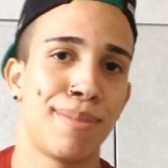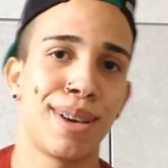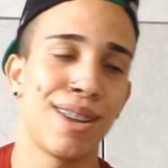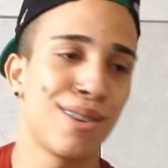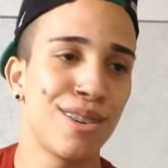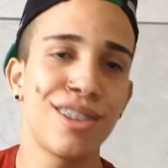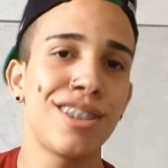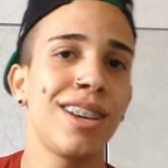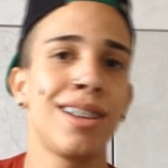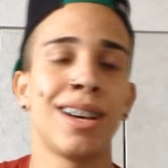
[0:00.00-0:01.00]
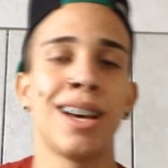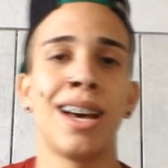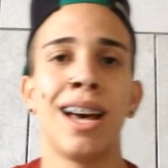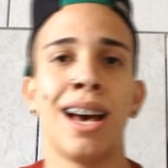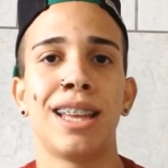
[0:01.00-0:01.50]
Peguei no cochilo.
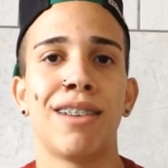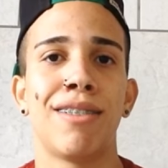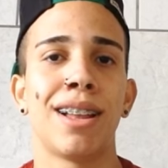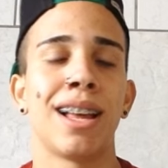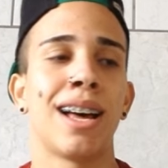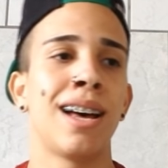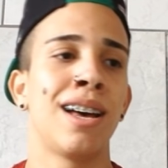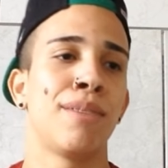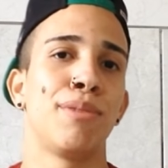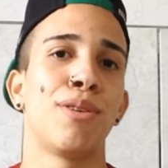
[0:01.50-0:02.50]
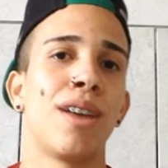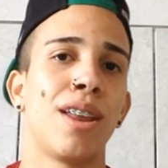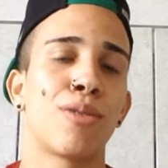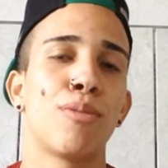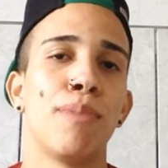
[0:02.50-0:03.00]
Eu tava lá, me
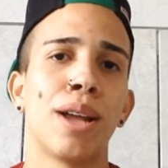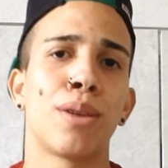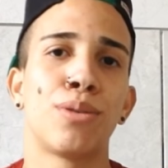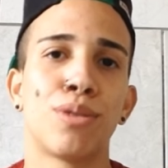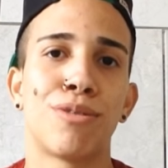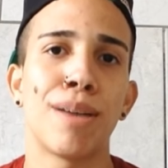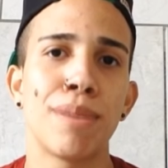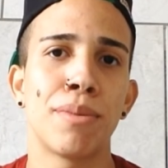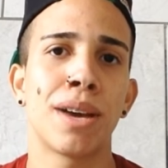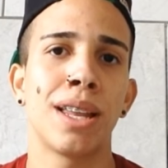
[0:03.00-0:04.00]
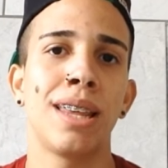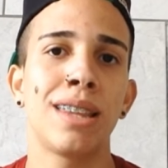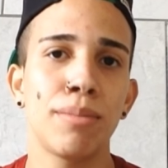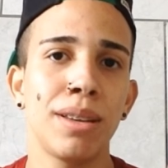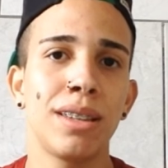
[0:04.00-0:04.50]
enrolei na coberta no sofá mesmo, que é
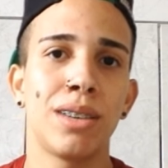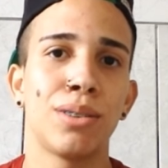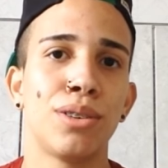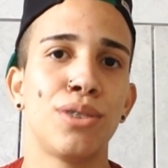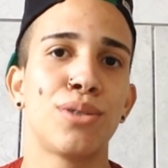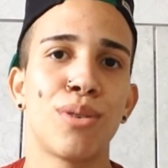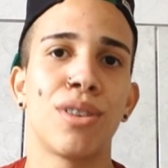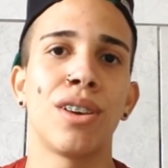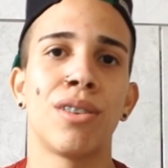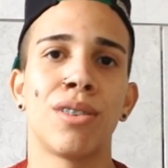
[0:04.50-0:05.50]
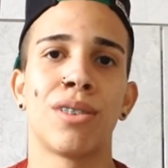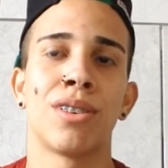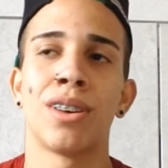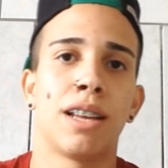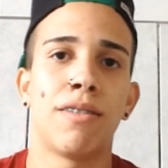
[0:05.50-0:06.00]
desse tamanhozinho de solteiro.
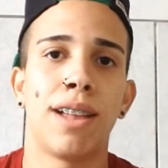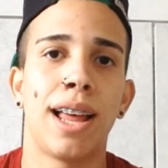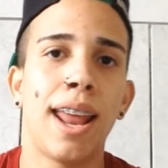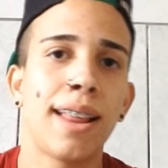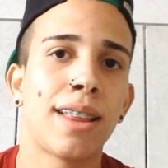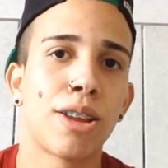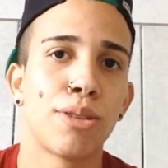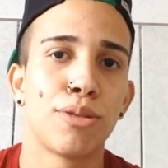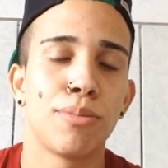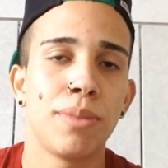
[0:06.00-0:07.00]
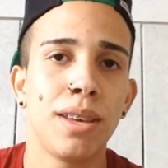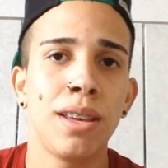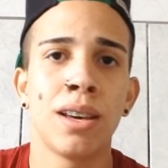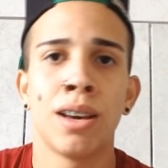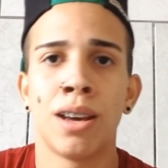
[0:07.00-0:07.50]
tava lá, né, tentando
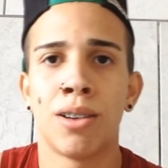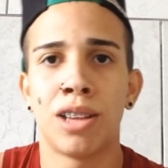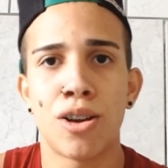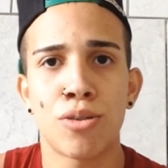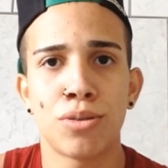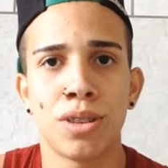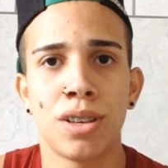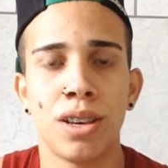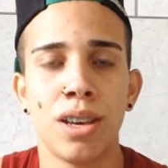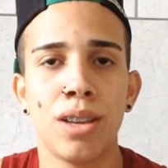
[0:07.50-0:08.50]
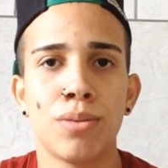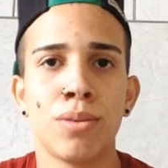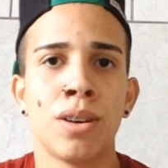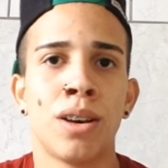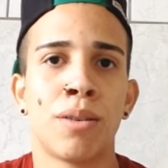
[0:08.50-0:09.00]
dormir não tava conseguindo,